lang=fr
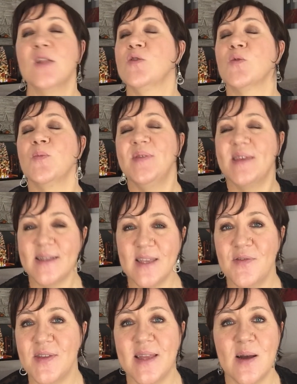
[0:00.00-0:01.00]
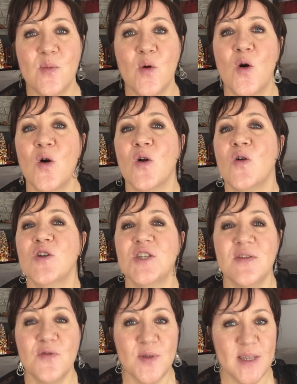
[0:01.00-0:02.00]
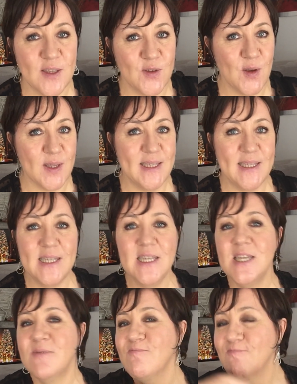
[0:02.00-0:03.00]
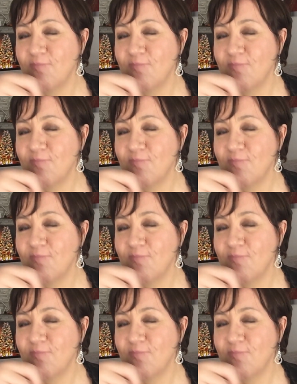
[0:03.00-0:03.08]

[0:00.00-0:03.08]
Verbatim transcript: donc bien évidemment, quand j'ai vu cette sortie,